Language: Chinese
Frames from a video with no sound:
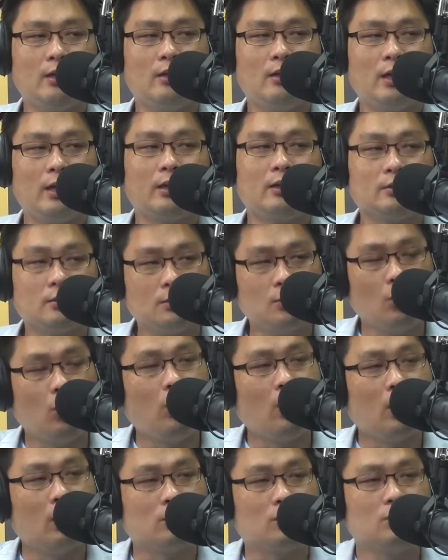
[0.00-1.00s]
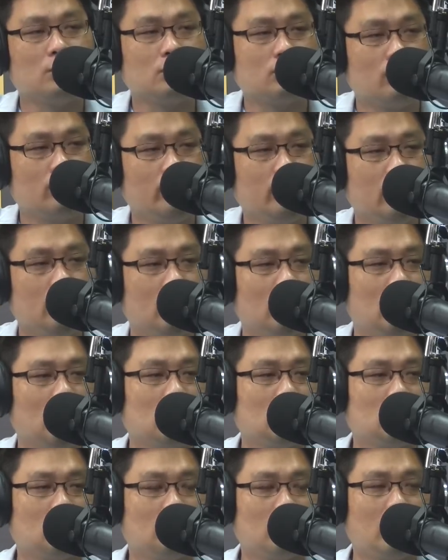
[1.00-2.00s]
哎个跨国开，
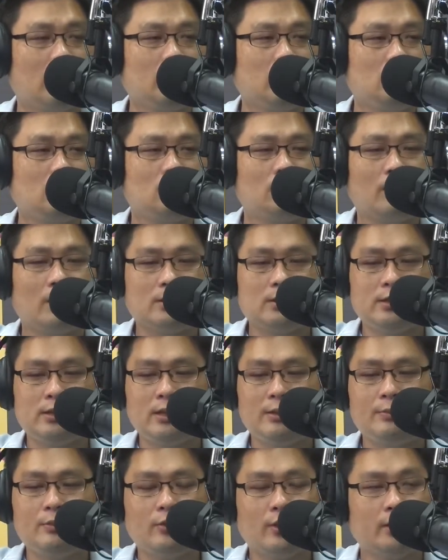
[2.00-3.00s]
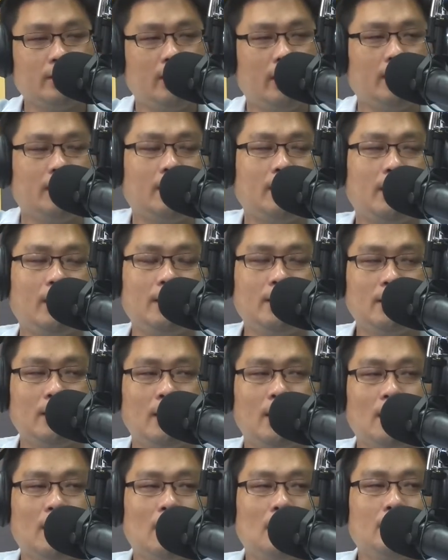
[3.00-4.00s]
更加更加深，更加定金。
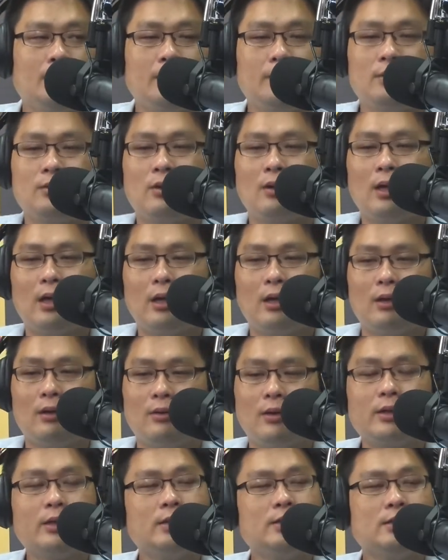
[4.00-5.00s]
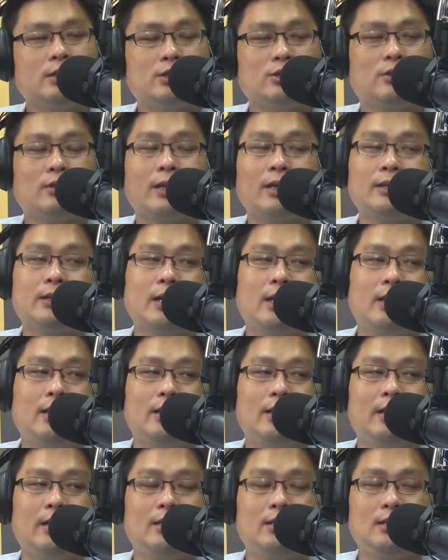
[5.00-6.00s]
比如讲啊哈，我记最上简单
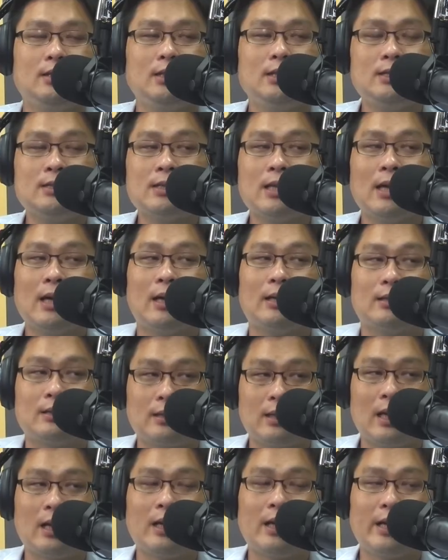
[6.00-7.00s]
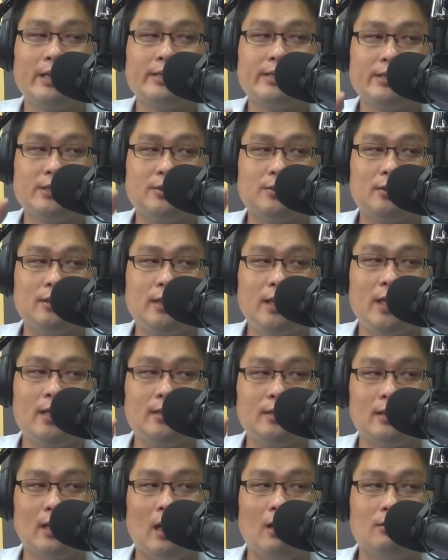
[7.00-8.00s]
嘞，一乍刚开始有
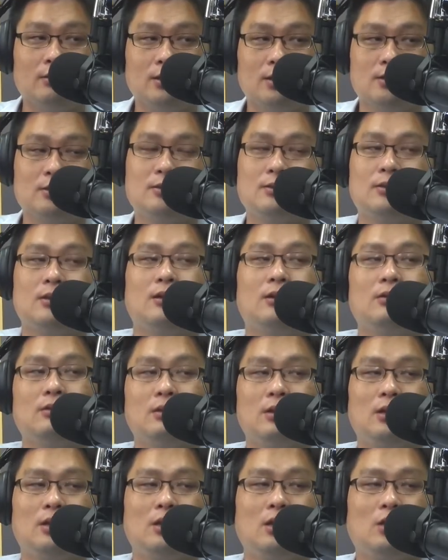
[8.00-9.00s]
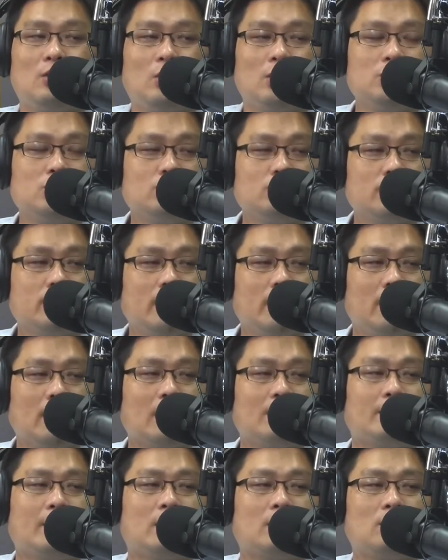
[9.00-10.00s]
电脑的时候，阮处理的人
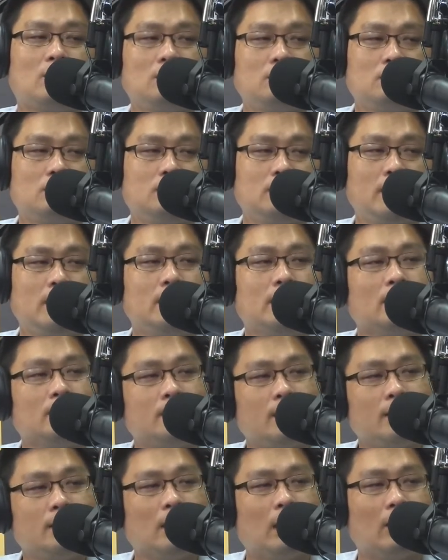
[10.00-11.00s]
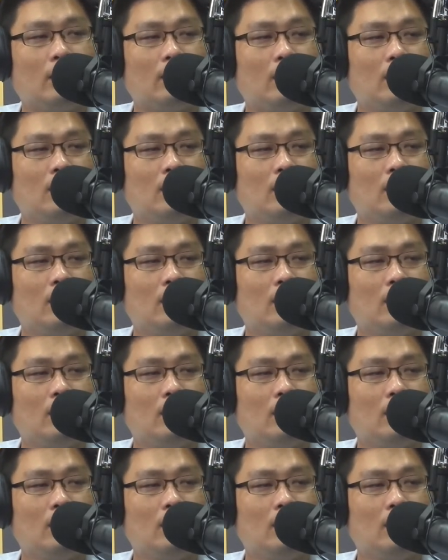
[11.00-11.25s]
嘛讲电脑电脑啊，